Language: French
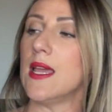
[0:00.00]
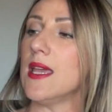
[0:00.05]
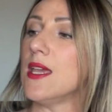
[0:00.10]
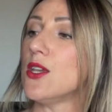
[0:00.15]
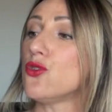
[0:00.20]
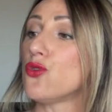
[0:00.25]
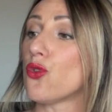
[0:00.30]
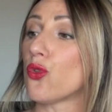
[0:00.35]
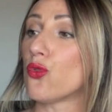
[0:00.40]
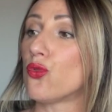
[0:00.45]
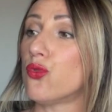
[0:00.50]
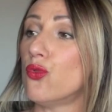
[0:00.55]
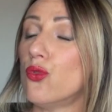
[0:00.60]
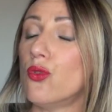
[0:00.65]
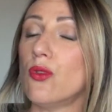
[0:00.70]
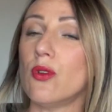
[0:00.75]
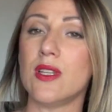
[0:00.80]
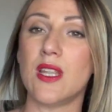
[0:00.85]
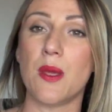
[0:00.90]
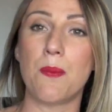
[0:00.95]
et
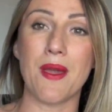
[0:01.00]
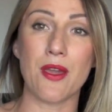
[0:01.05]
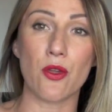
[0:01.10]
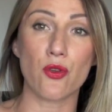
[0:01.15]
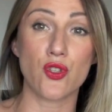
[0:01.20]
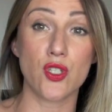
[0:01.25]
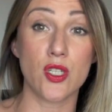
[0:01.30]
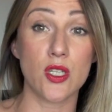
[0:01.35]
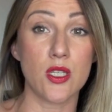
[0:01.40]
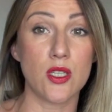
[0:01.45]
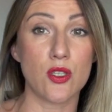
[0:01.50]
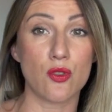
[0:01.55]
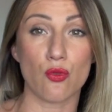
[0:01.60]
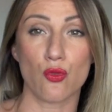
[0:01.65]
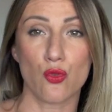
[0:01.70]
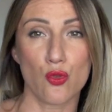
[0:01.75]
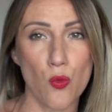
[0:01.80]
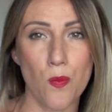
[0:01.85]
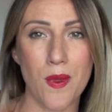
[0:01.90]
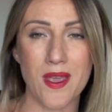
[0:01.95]
surtout des packagings qui
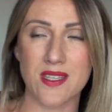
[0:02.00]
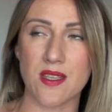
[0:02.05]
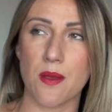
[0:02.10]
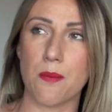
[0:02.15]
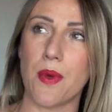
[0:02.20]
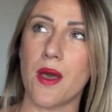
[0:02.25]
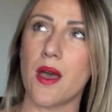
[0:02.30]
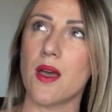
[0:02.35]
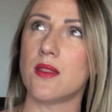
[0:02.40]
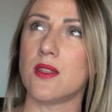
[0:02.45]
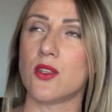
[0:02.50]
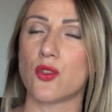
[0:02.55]
sont super sympas,